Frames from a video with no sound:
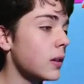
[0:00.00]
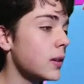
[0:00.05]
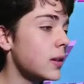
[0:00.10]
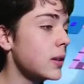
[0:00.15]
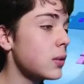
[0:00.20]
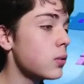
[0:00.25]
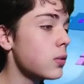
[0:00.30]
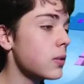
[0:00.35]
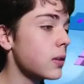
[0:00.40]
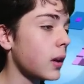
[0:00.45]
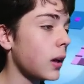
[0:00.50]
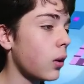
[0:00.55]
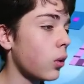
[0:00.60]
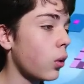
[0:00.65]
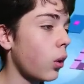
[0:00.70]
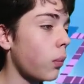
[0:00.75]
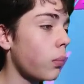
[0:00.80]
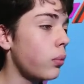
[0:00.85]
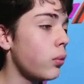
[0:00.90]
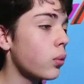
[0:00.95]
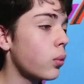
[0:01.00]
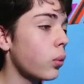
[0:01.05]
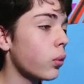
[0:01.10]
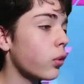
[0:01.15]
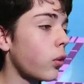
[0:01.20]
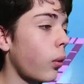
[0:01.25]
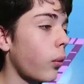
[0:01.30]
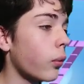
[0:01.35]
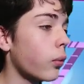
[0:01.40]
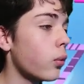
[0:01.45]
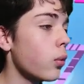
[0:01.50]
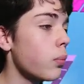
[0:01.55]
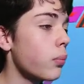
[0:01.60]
si tu serais encore plus content de